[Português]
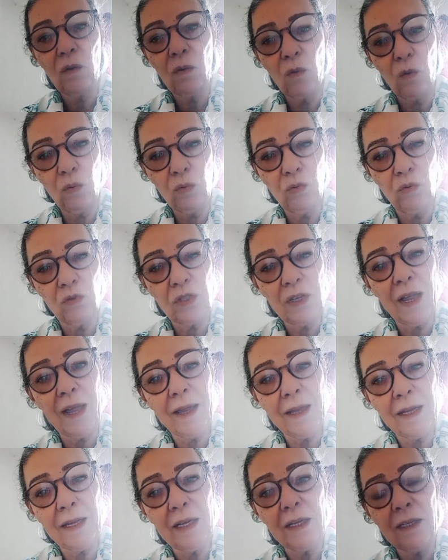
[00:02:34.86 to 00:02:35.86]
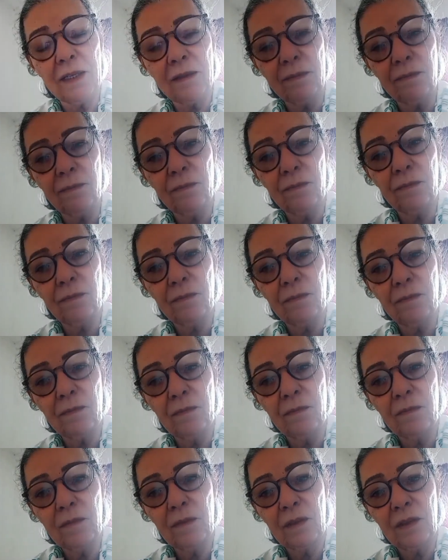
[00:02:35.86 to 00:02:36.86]
ou sair
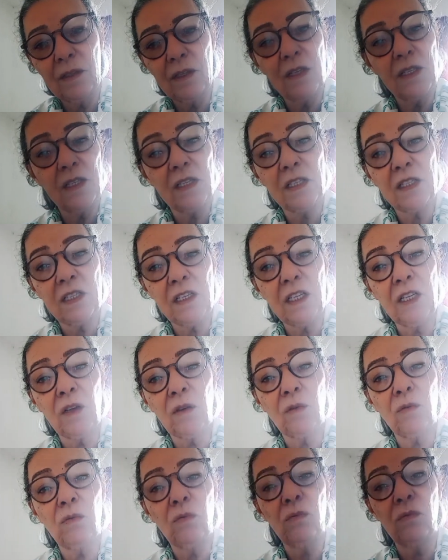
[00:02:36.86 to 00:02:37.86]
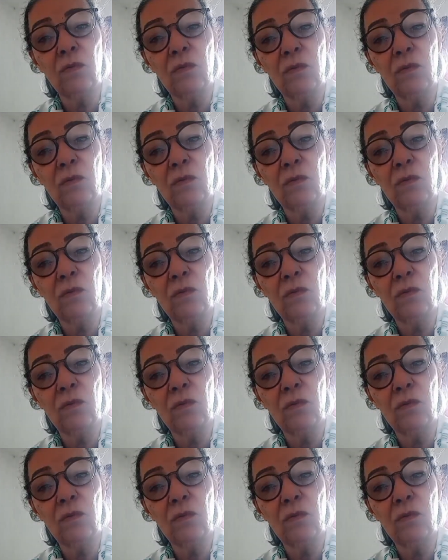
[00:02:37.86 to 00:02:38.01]
desse circo.